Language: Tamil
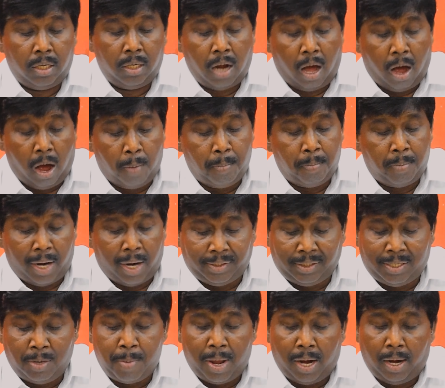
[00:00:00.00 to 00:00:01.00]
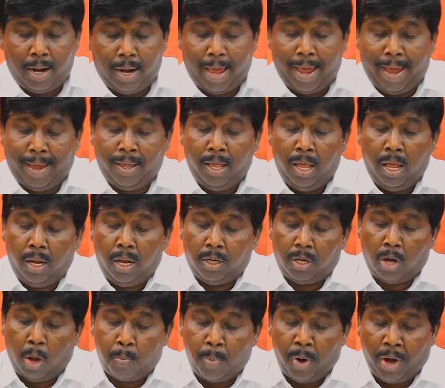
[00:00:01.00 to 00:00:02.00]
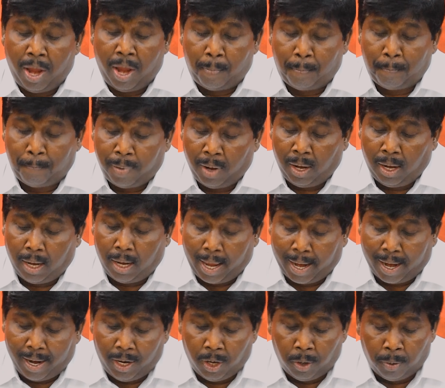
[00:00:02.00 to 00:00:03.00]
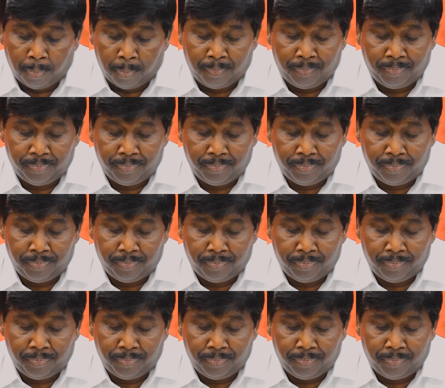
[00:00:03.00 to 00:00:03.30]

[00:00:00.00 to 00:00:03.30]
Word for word: நாம் மட்டுமல்ல நம்முடைய பிள்ளைகளும்